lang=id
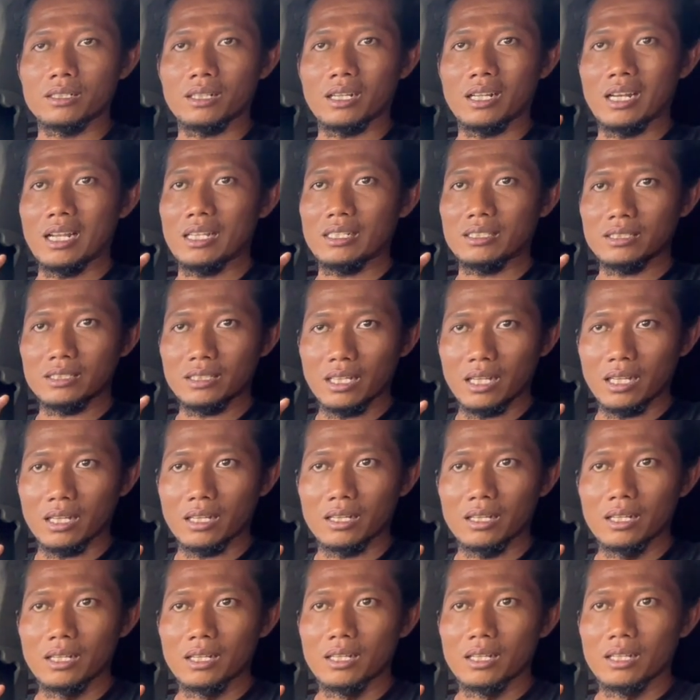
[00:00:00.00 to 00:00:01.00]

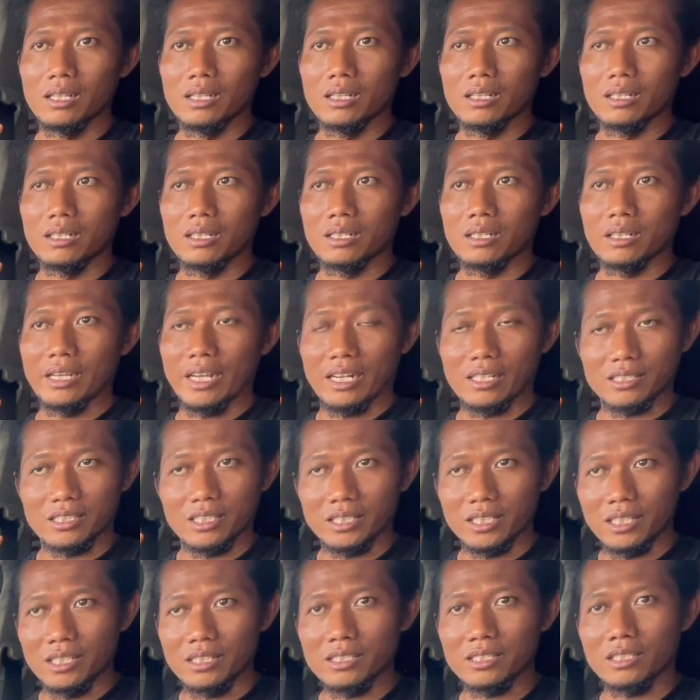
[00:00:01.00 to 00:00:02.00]
kelasnya
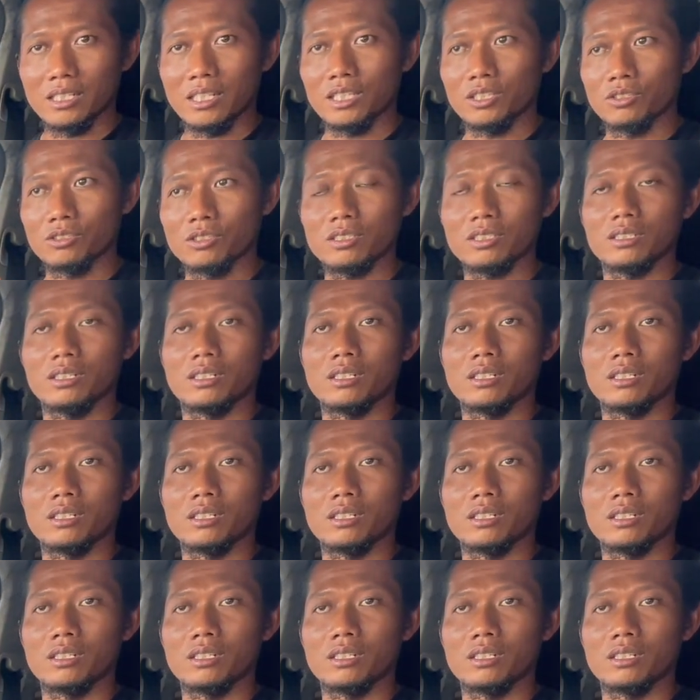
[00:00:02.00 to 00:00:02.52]
LCGC atau